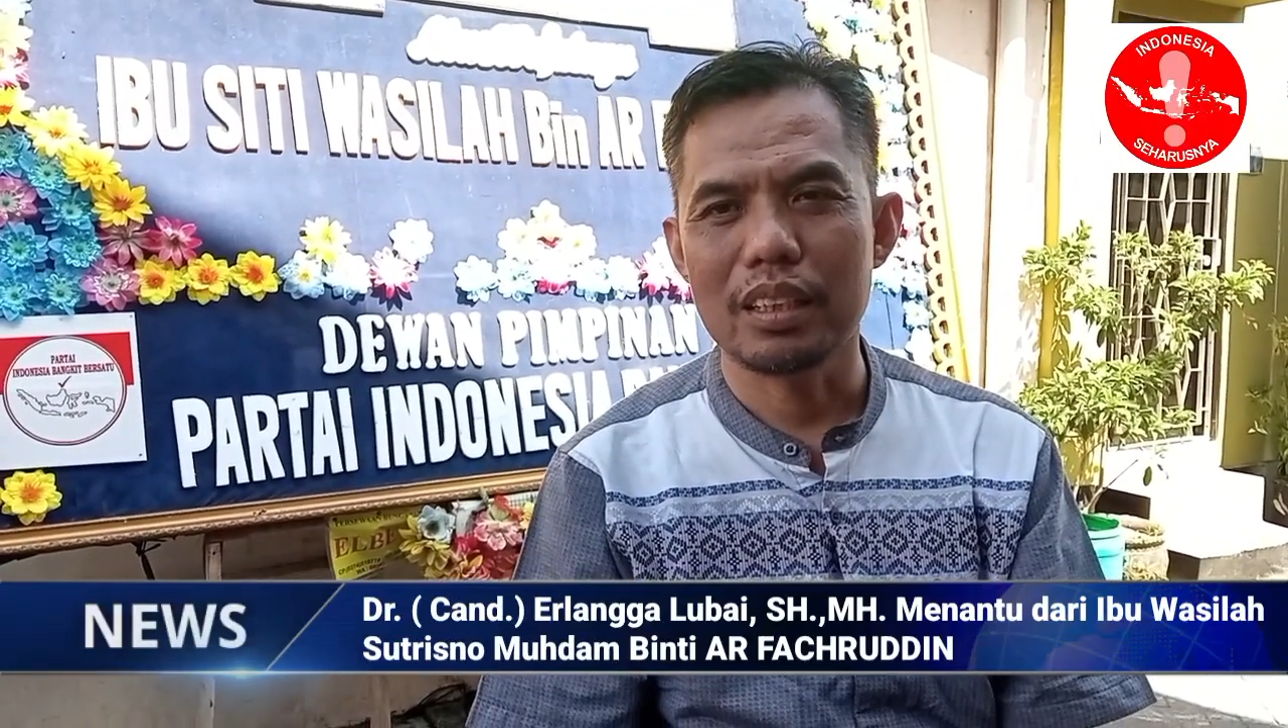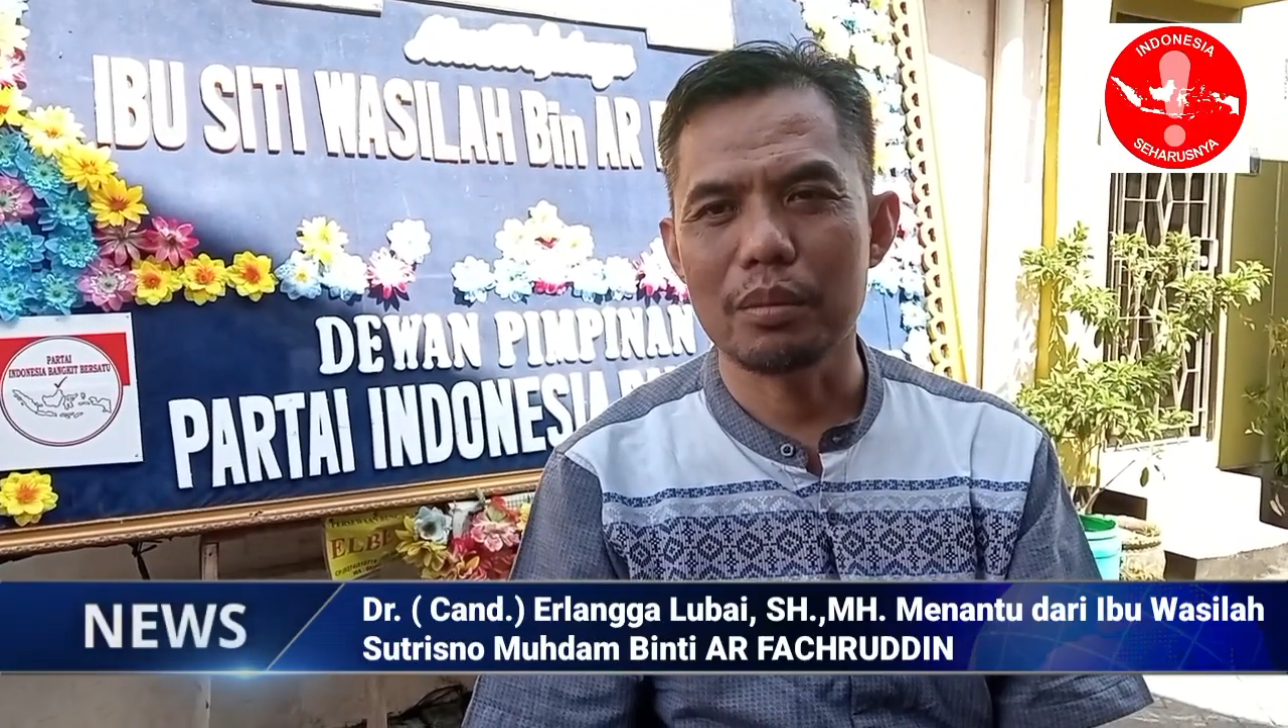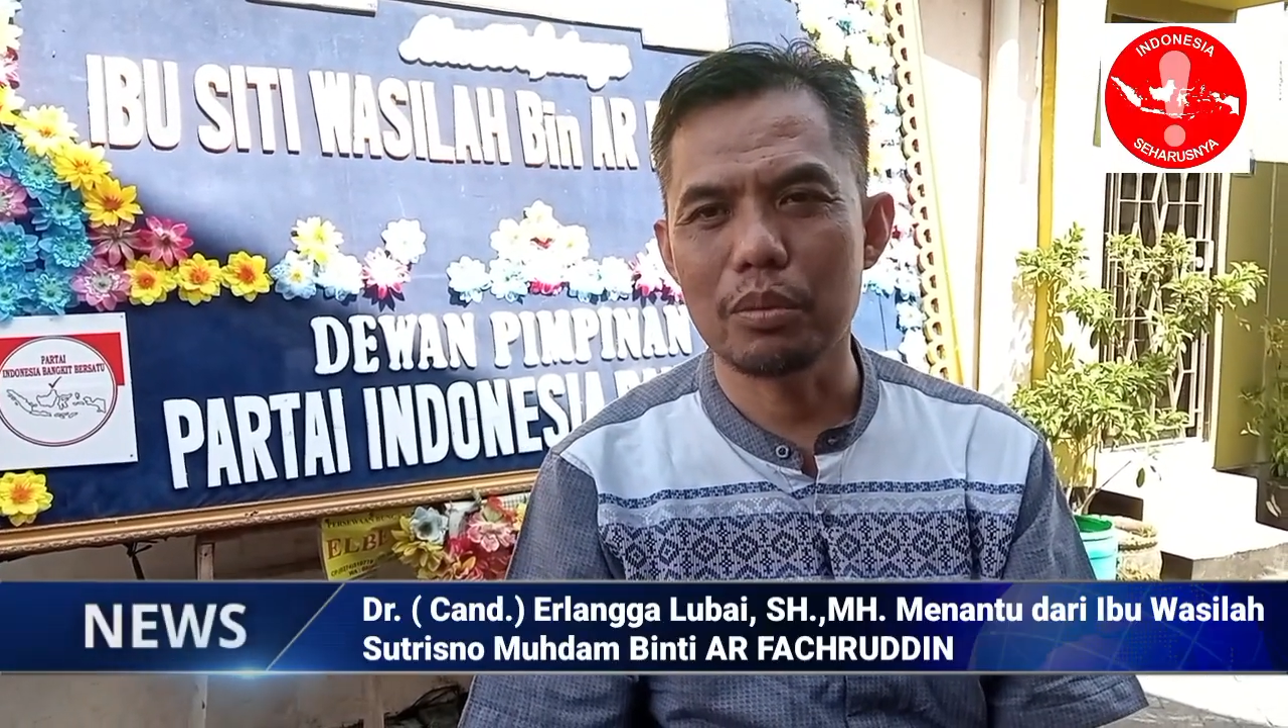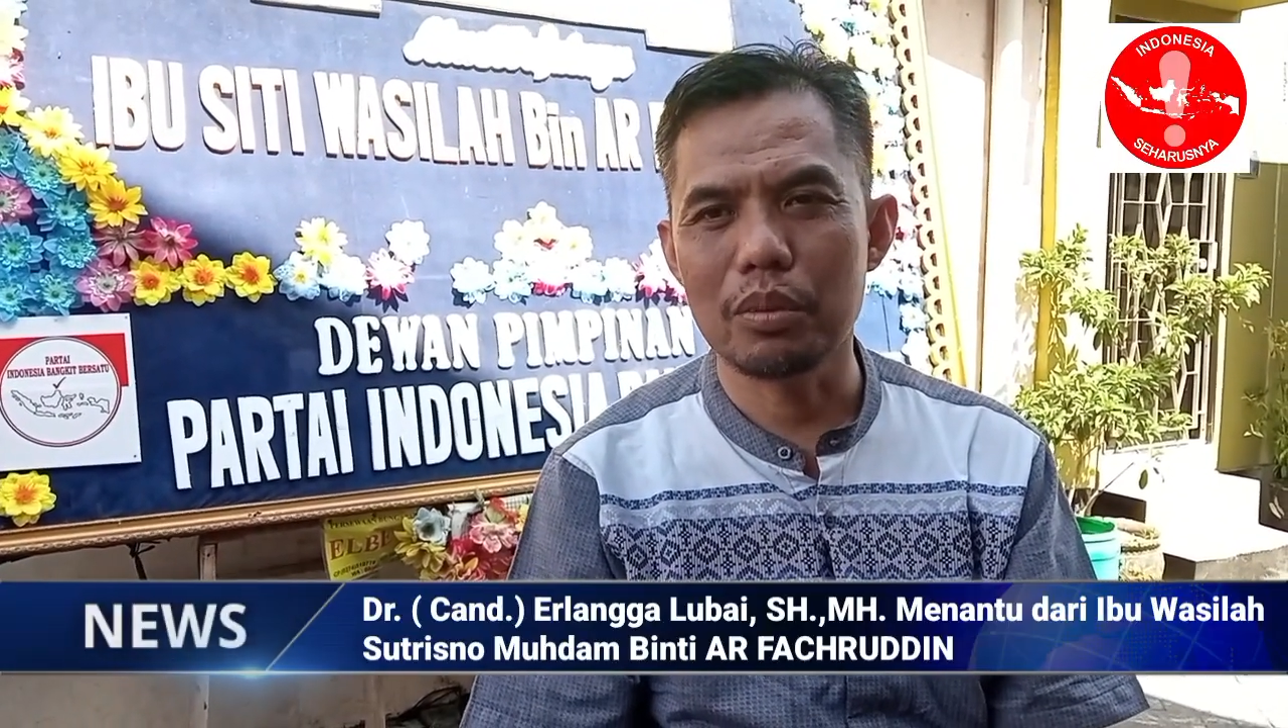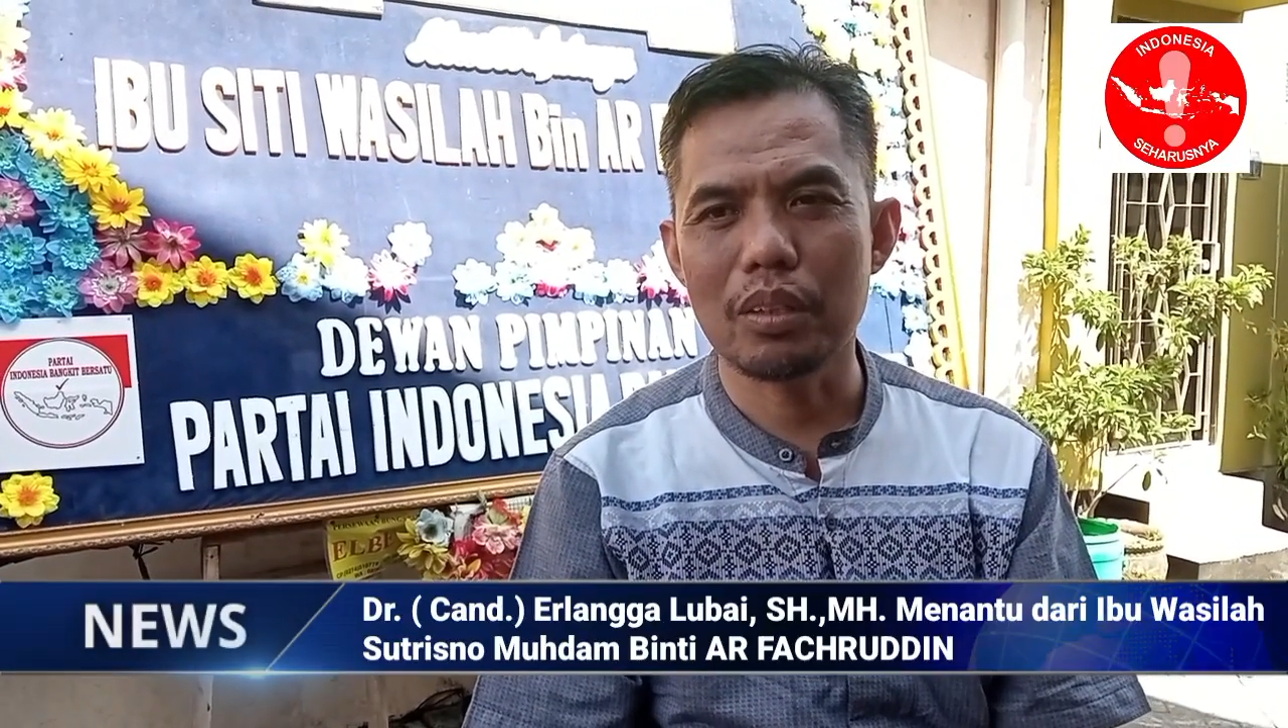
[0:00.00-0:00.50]

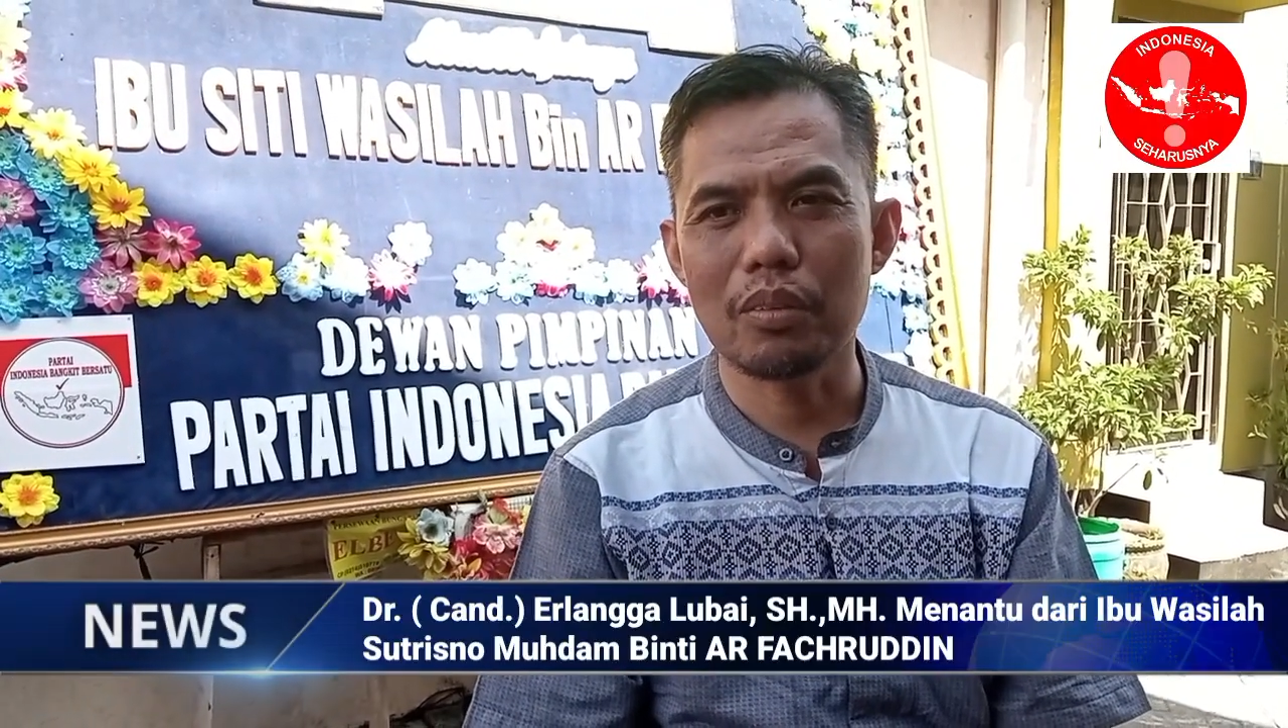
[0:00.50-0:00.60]
Ibunda